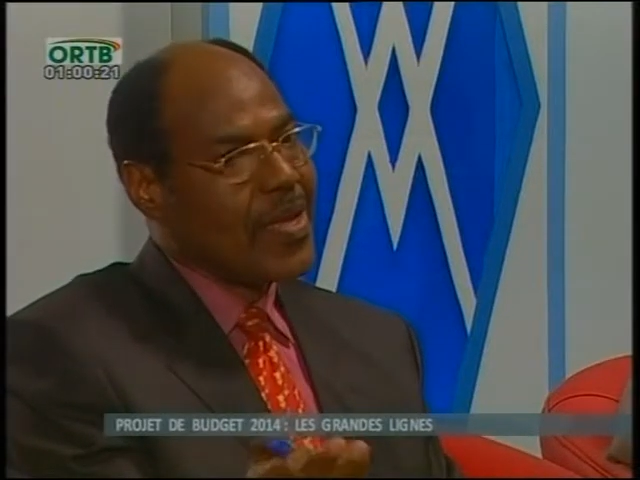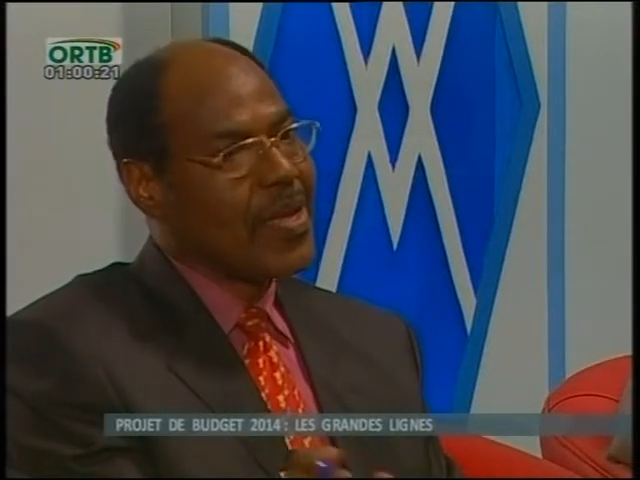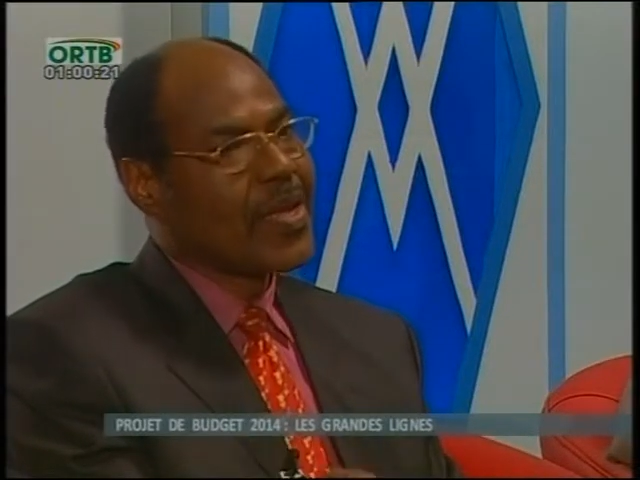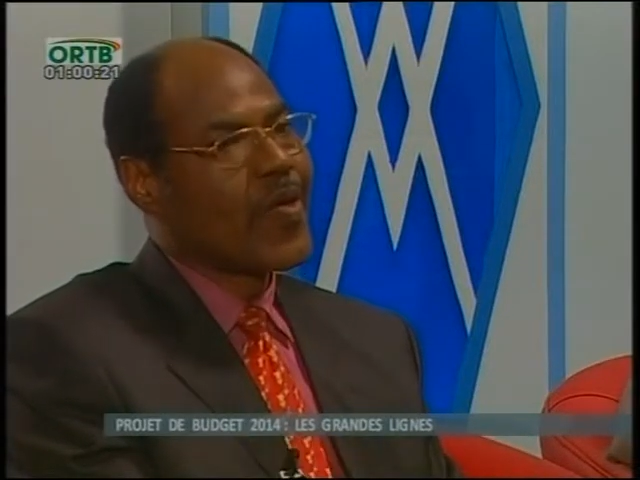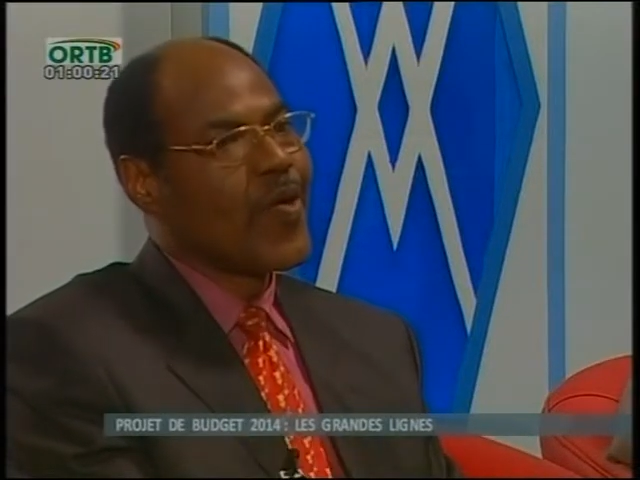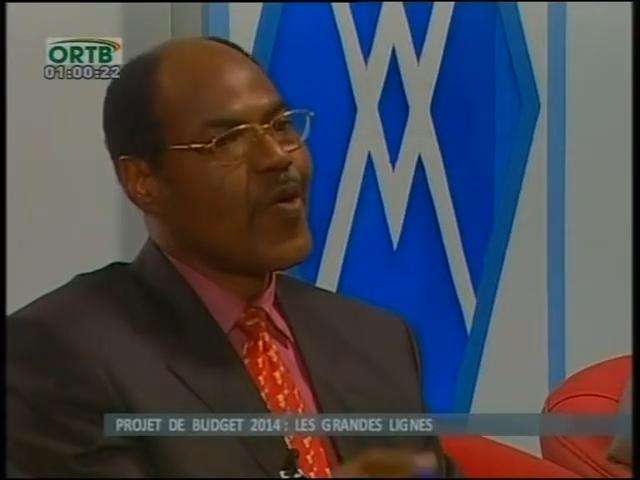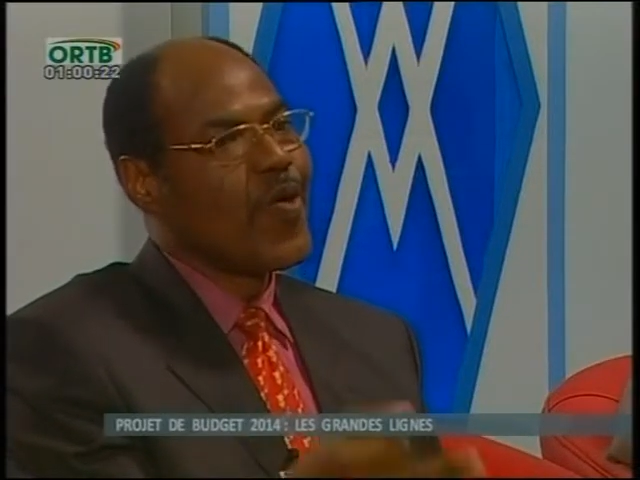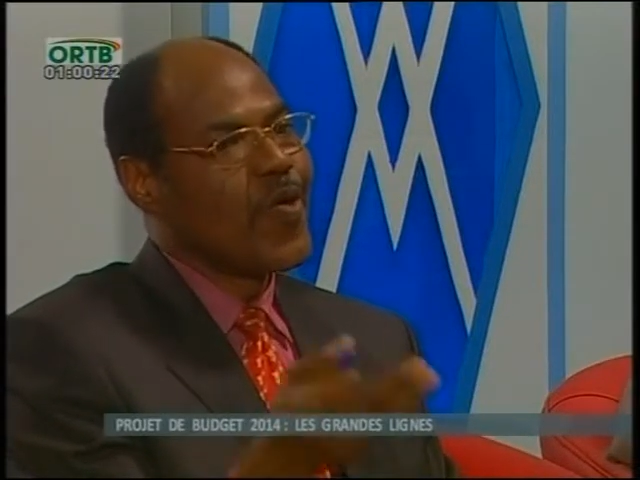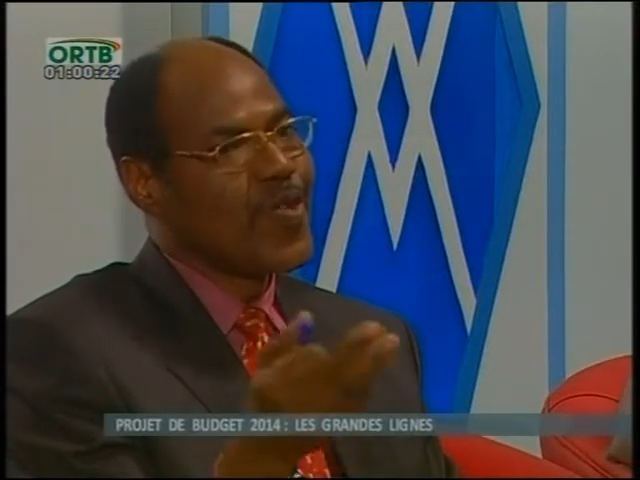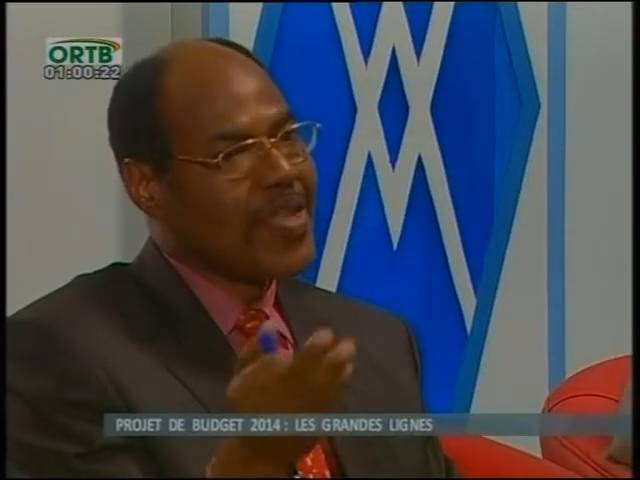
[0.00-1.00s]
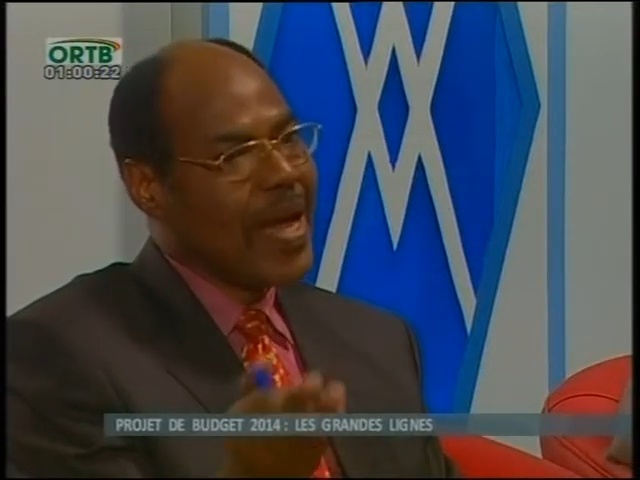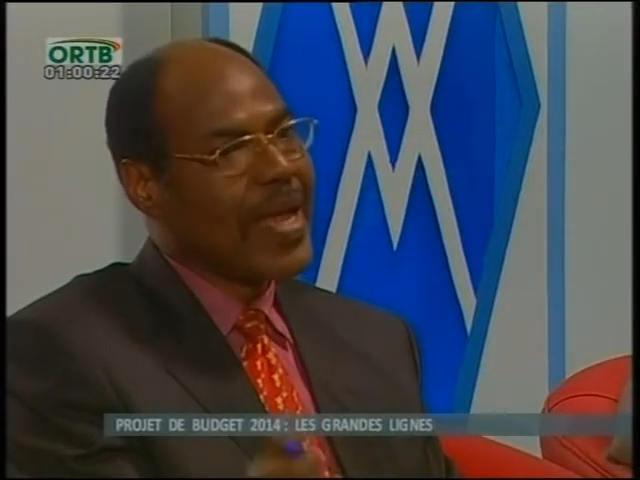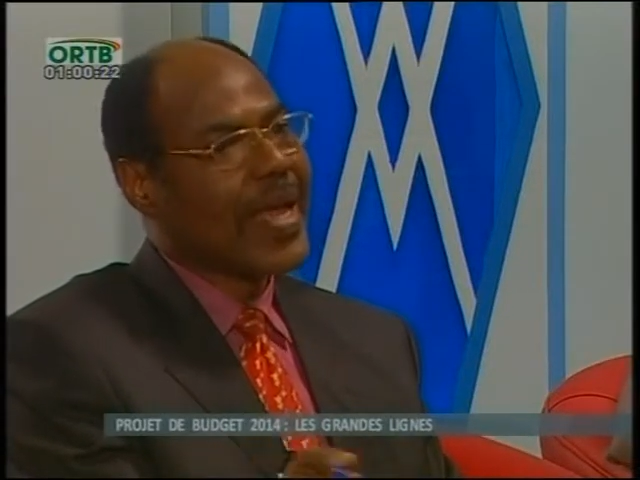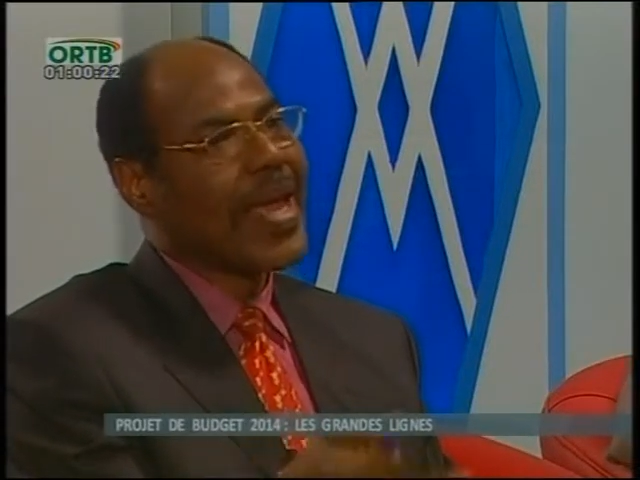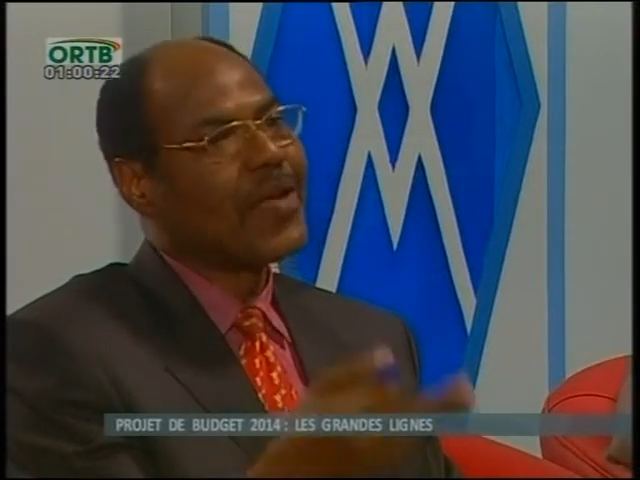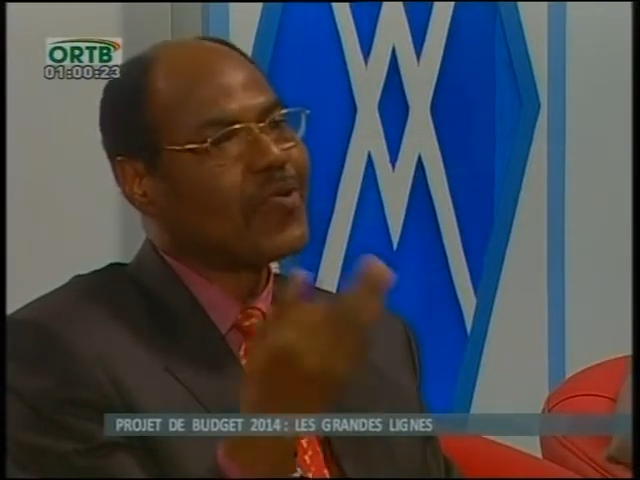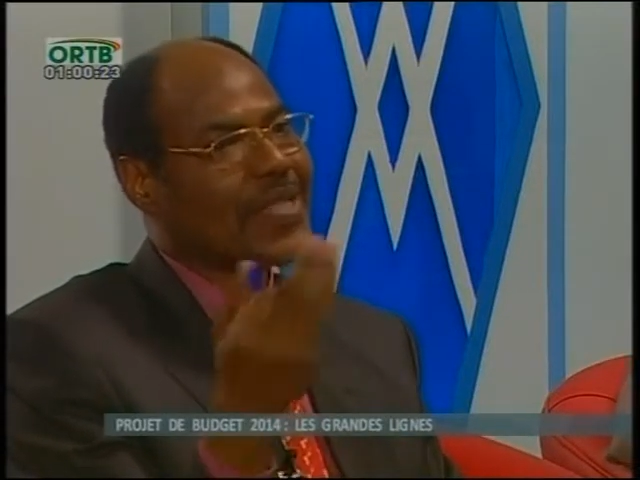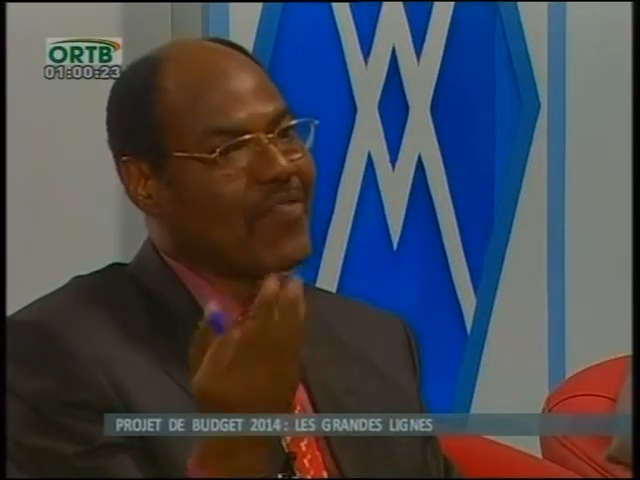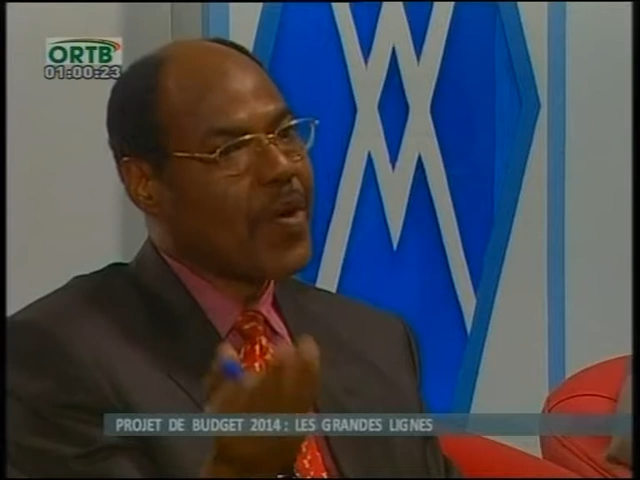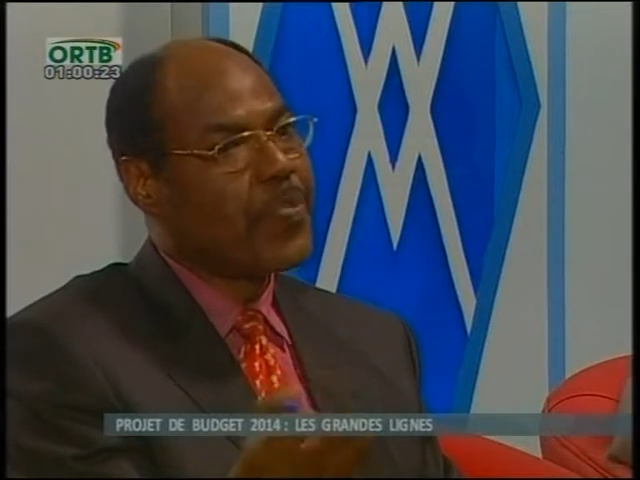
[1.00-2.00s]
et que, dans lesquelles
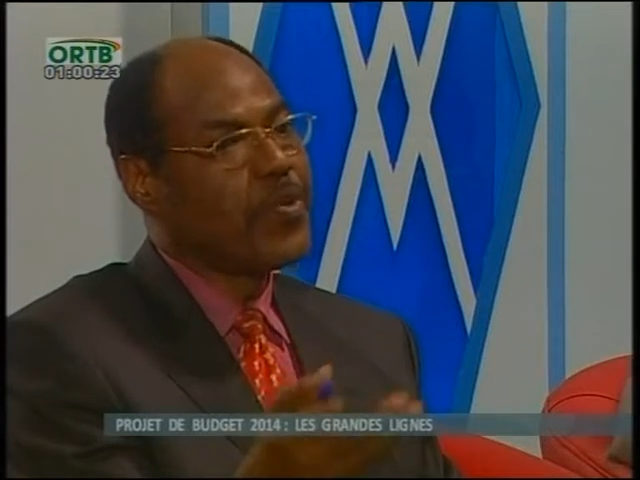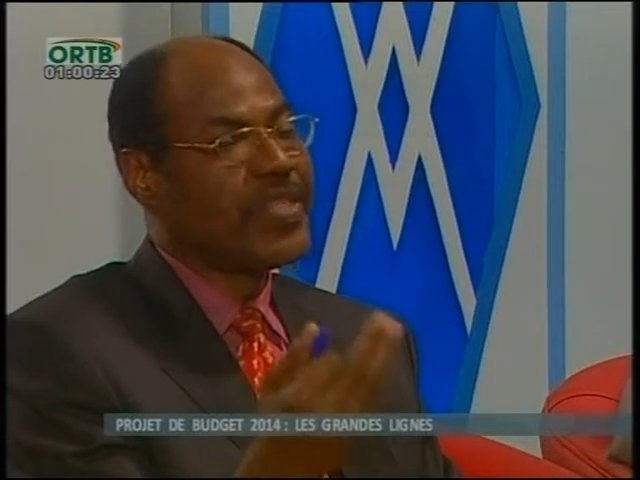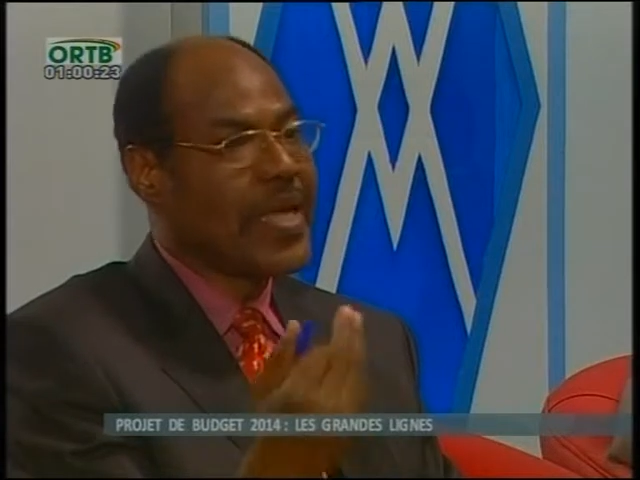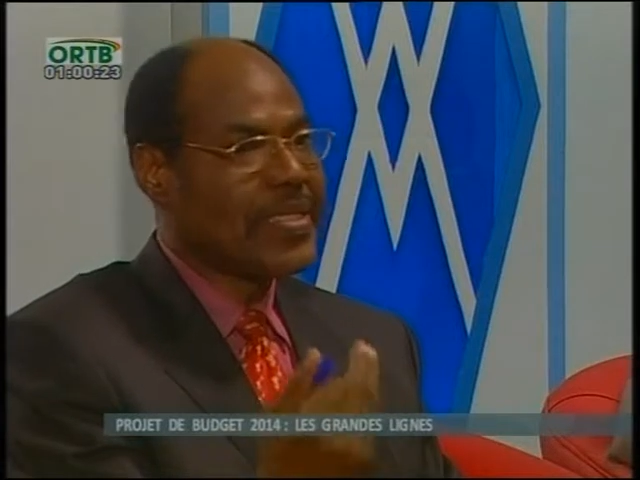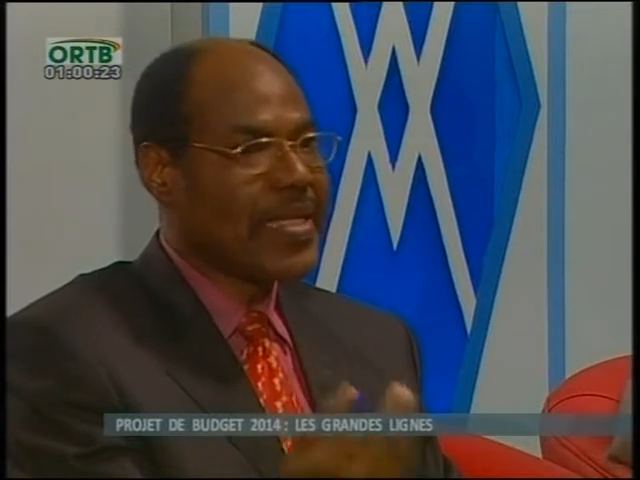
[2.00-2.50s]
nous avons puisé.